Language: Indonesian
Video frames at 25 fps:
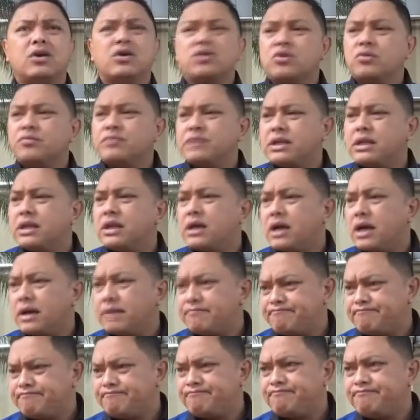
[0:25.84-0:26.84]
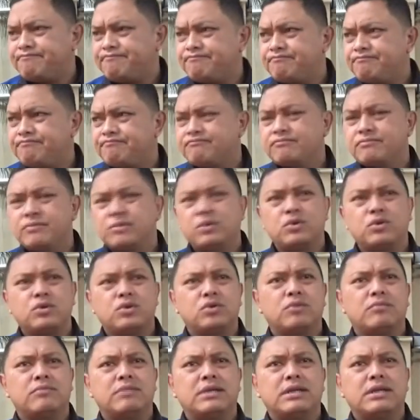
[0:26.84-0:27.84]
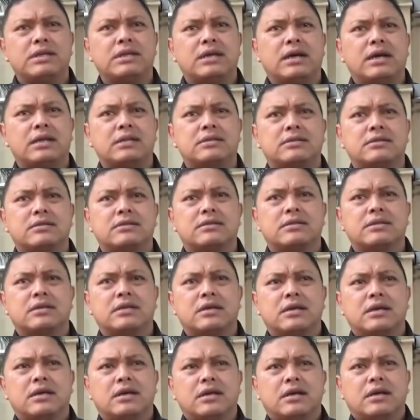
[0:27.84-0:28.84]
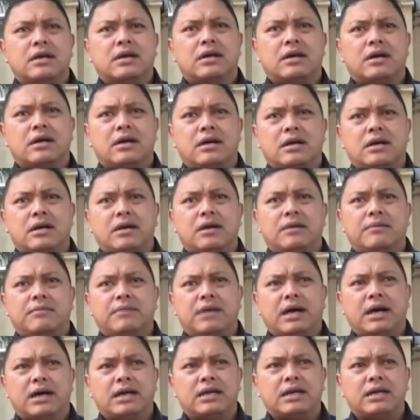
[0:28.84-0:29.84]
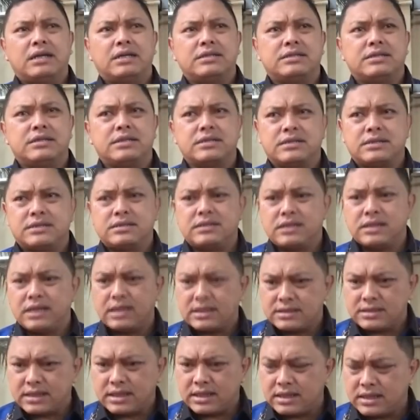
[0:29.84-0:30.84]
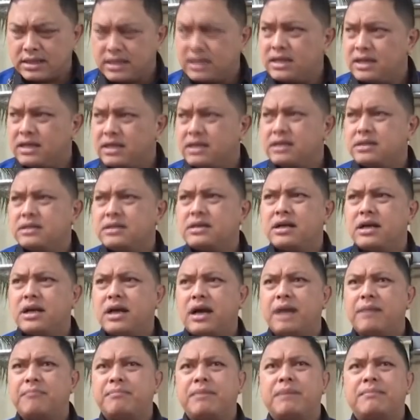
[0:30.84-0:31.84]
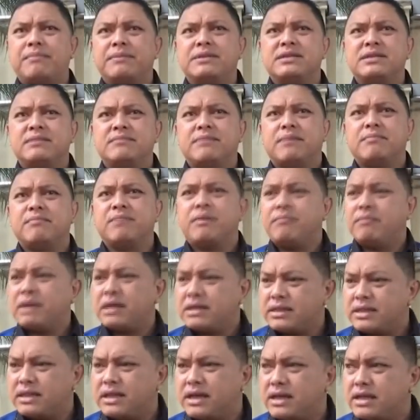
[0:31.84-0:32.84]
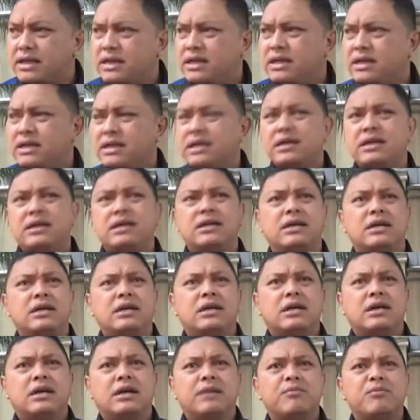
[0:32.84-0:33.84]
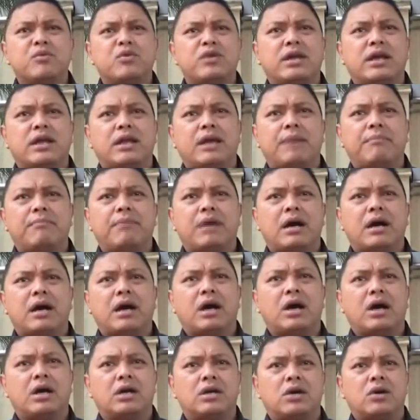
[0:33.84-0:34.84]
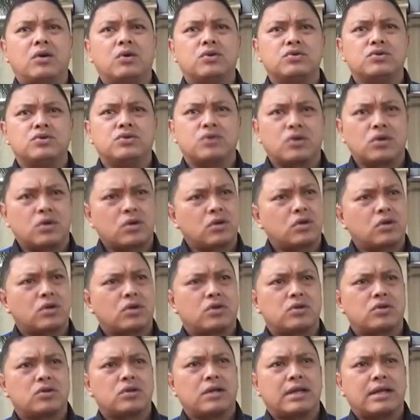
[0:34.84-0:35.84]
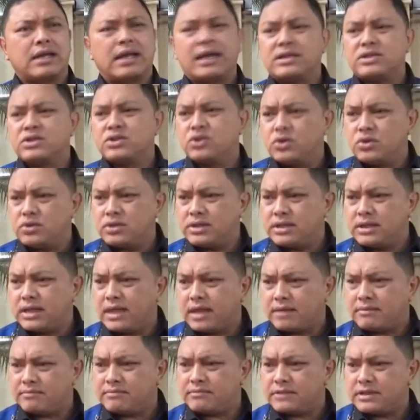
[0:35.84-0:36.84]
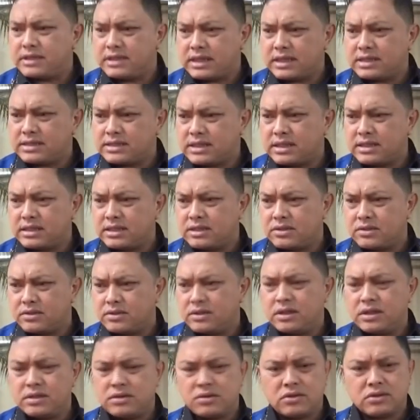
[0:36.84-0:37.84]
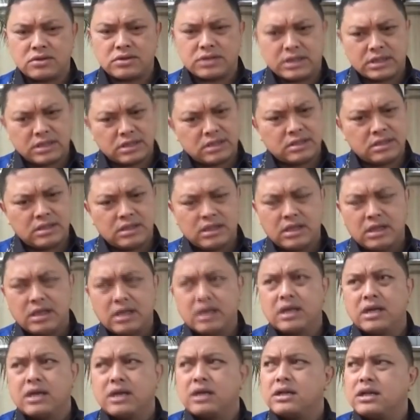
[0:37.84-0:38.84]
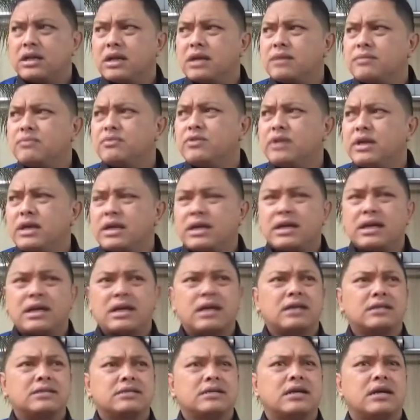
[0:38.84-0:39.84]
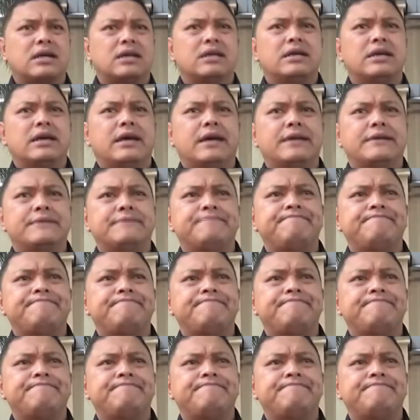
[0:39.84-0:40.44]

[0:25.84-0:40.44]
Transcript: otopsi lengkap untuk melihat Eh, menganalisis jenazahnya, apa penyebab kematiannya, kemudian apakah ada unsur racun di dalam jenazahnya itu, toksin. Nah, kemudian rekan-rekan sekalian,